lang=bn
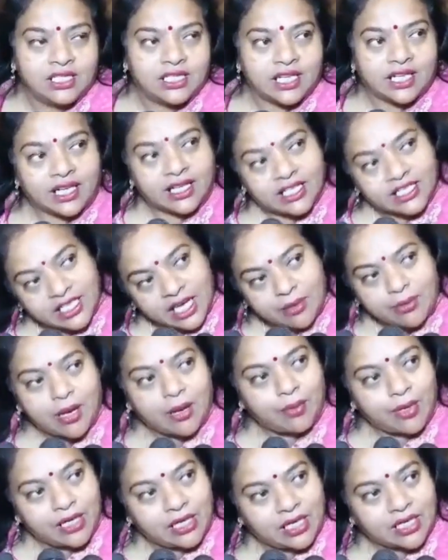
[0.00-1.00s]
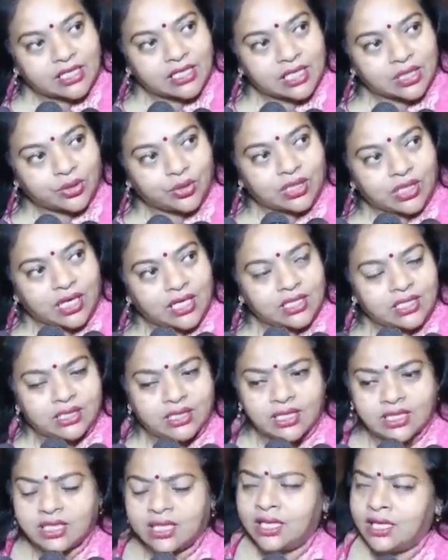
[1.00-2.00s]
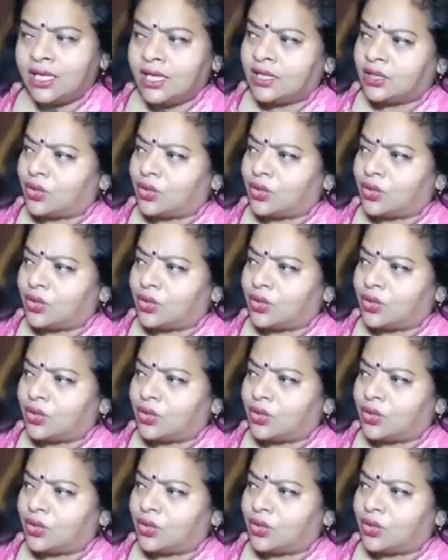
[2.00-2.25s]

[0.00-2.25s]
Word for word: সেখানে সেইভাবে ইলেকশন করে তারা জিতেছে